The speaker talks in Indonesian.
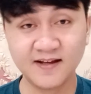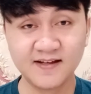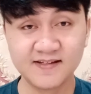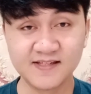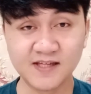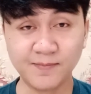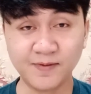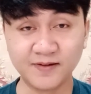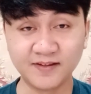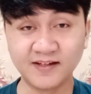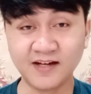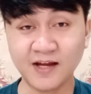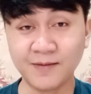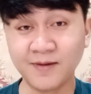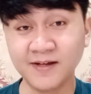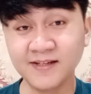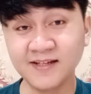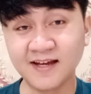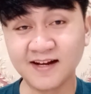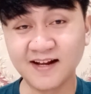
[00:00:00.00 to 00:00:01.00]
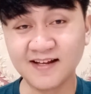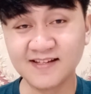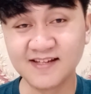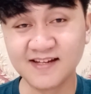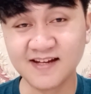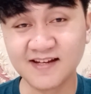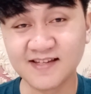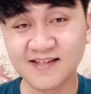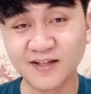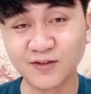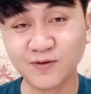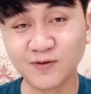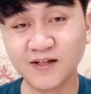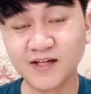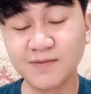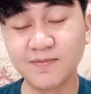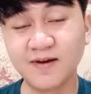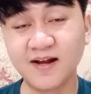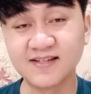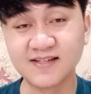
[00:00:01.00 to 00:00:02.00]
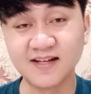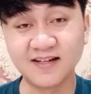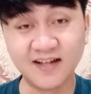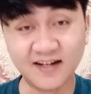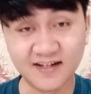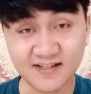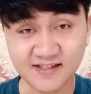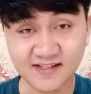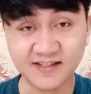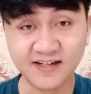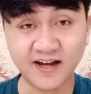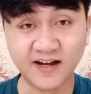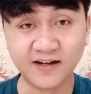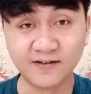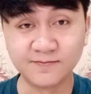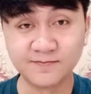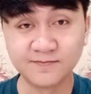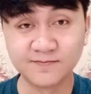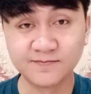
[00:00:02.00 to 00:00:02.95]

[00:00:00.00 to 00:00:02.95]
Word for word: Seperti namanya, raja yang satu ini berasal dari Cina.